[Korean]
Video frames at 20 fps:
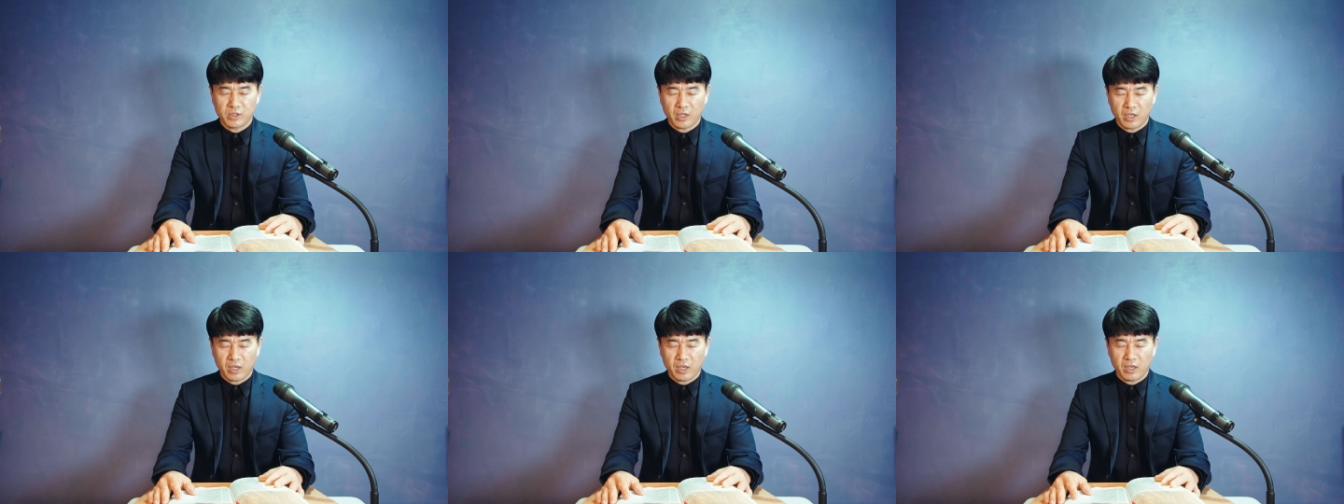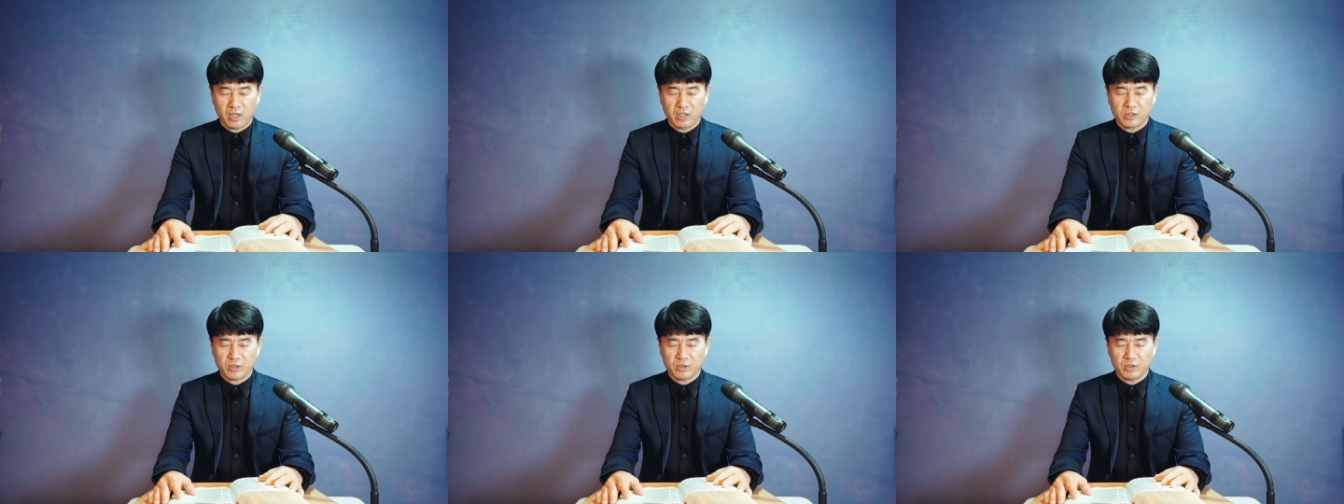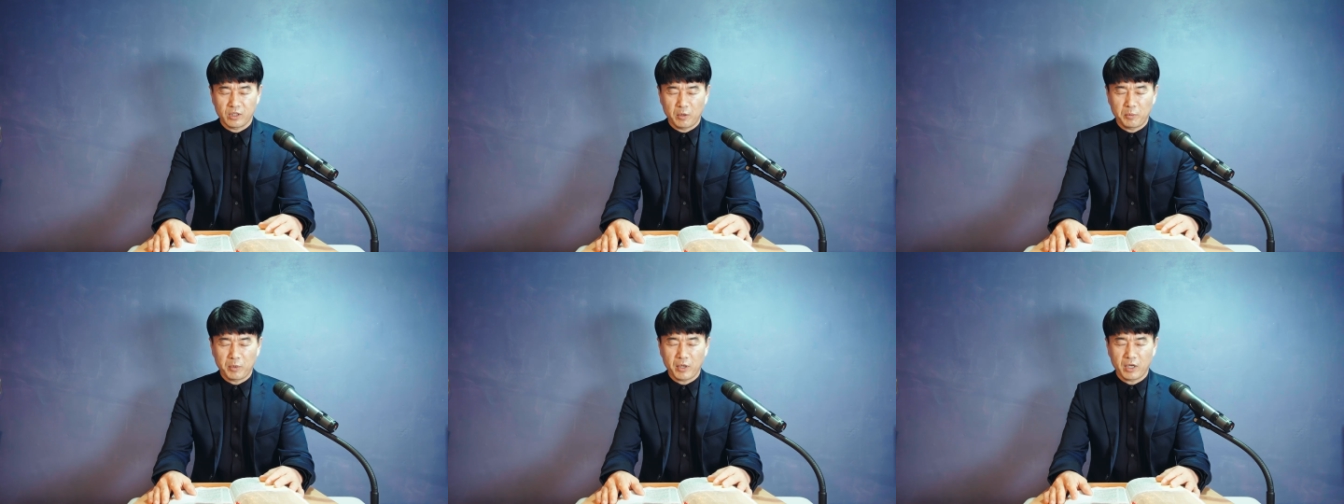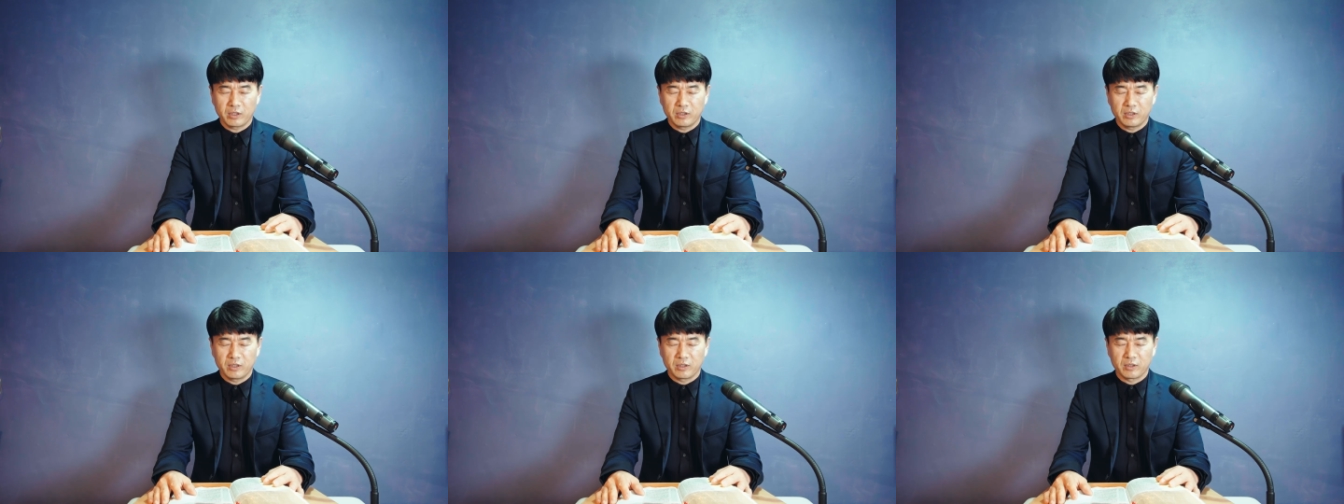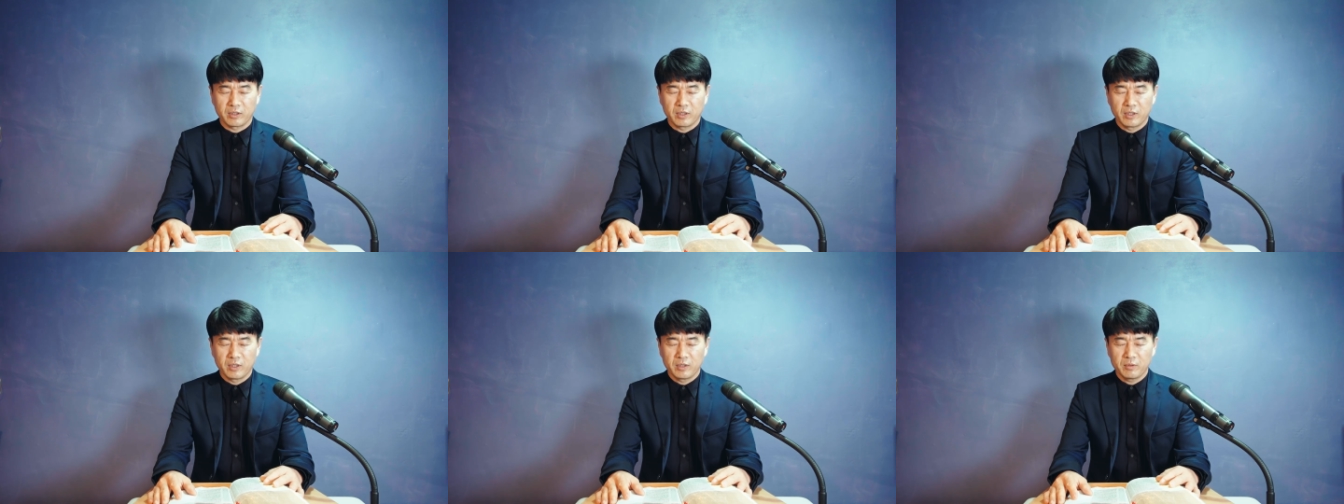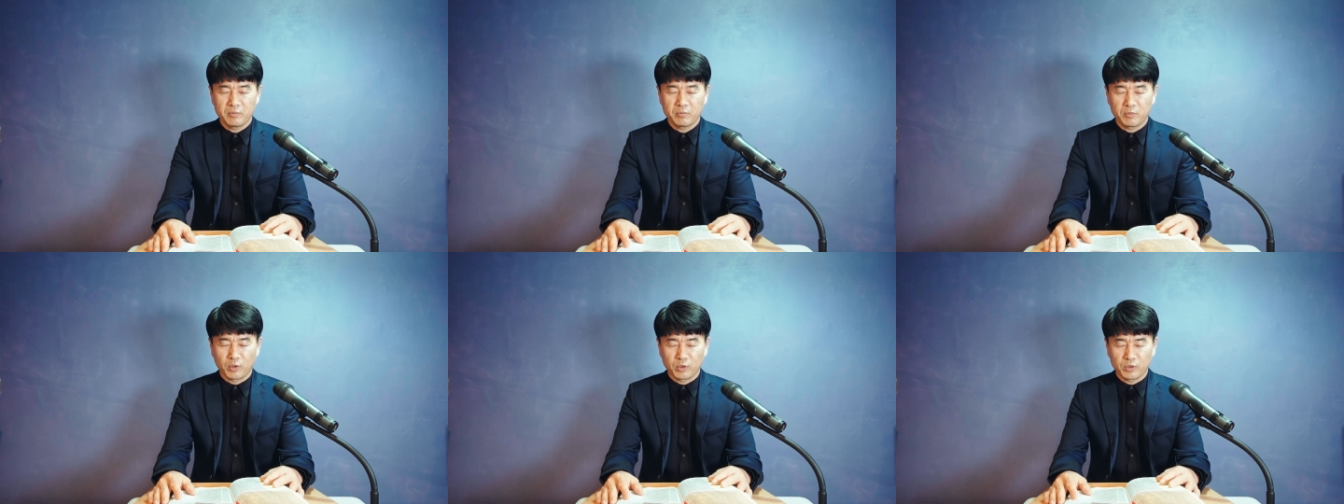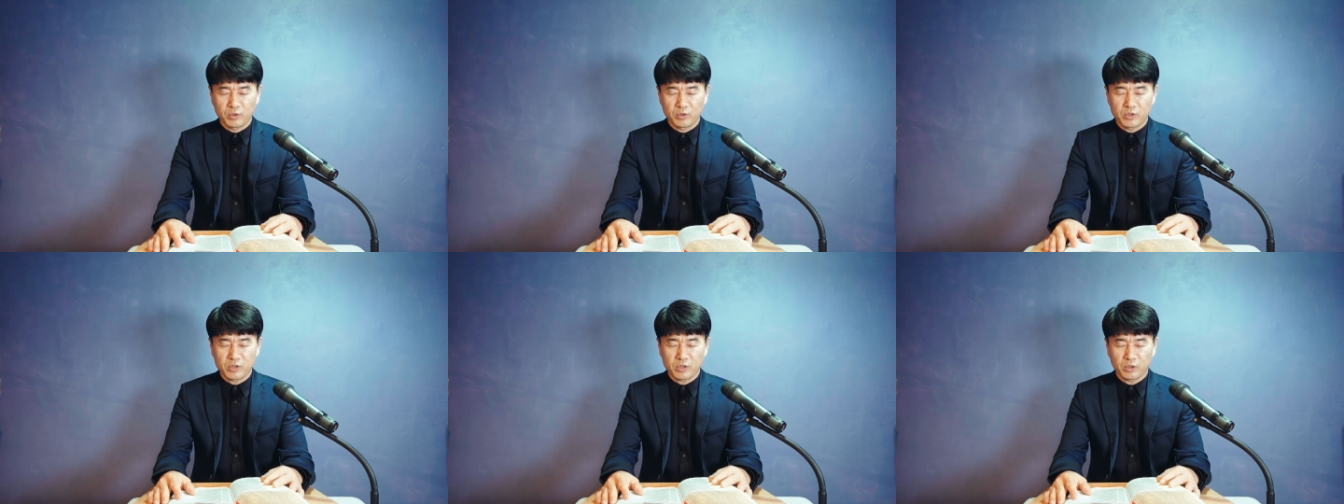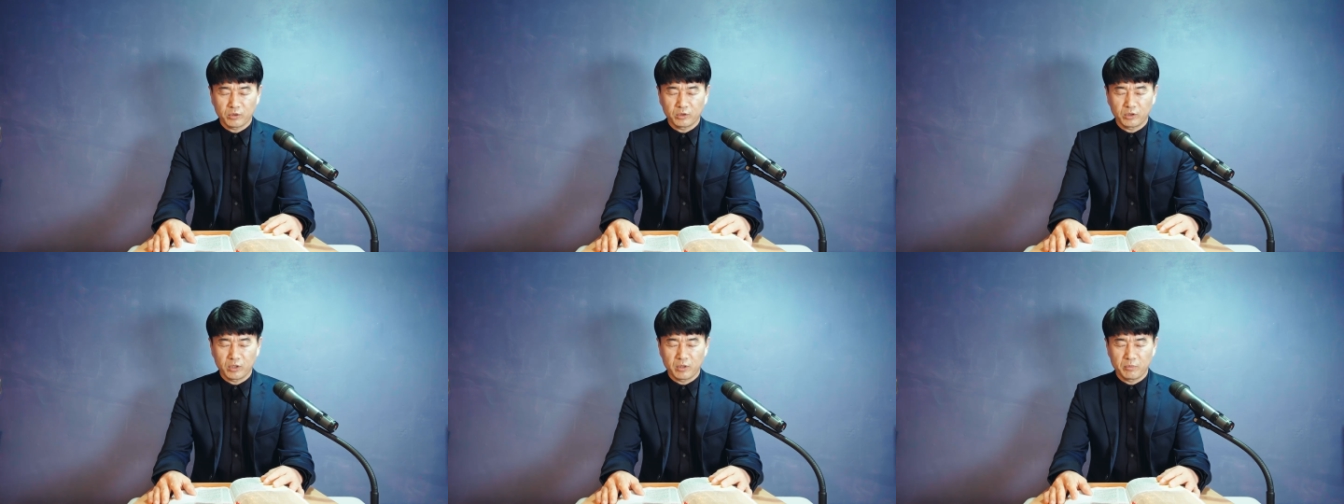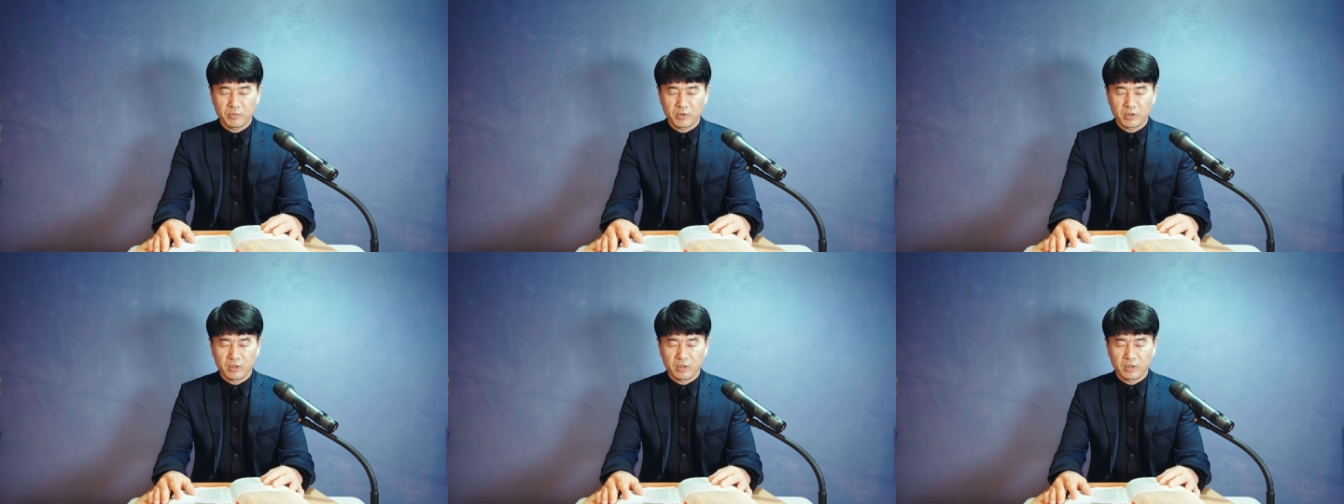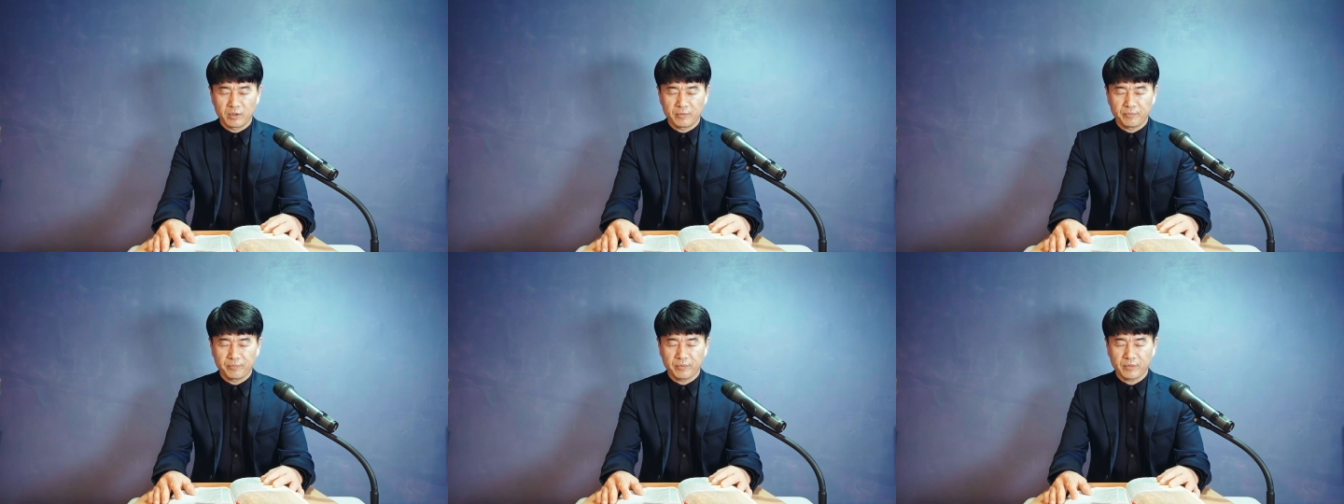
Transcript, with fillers: 세계에서 예배하는 모든 성도님들